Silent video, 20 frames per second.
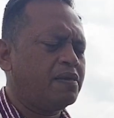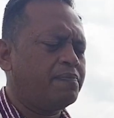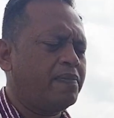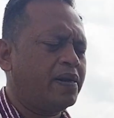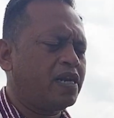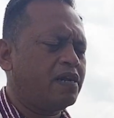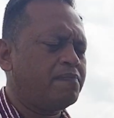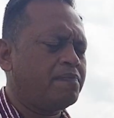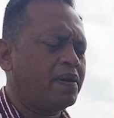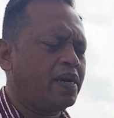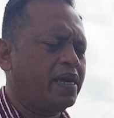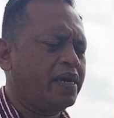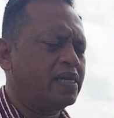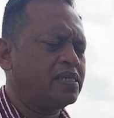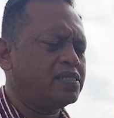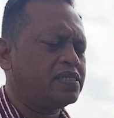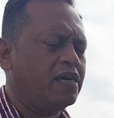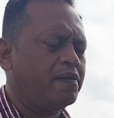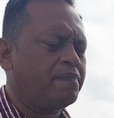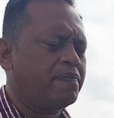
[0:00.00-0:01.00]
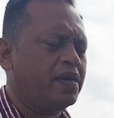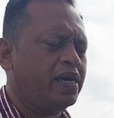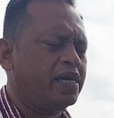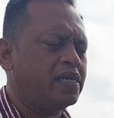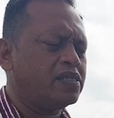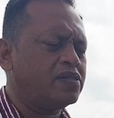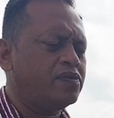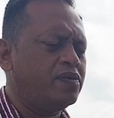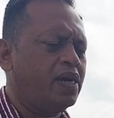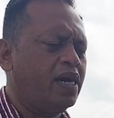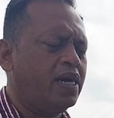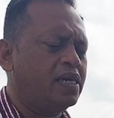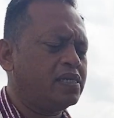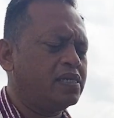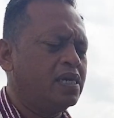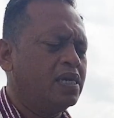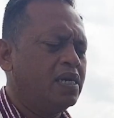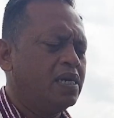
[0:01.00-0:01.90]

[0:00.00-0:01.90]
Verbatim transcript: para pelayan setiap pelayan Tuhan